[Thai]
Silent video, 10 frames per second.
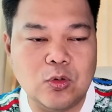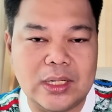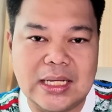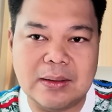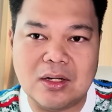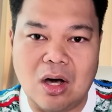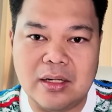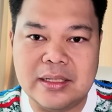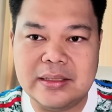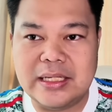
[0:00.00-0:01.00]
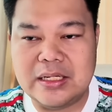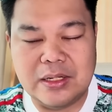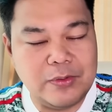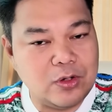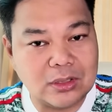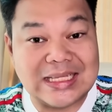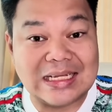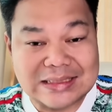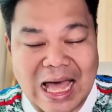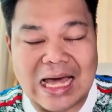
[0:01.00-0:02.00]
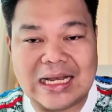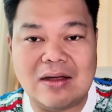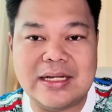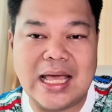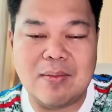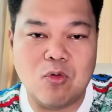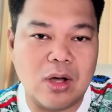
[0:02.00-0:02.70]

โดยเรื่องของอินดิวิวดต่างๆแล้วเนี่ย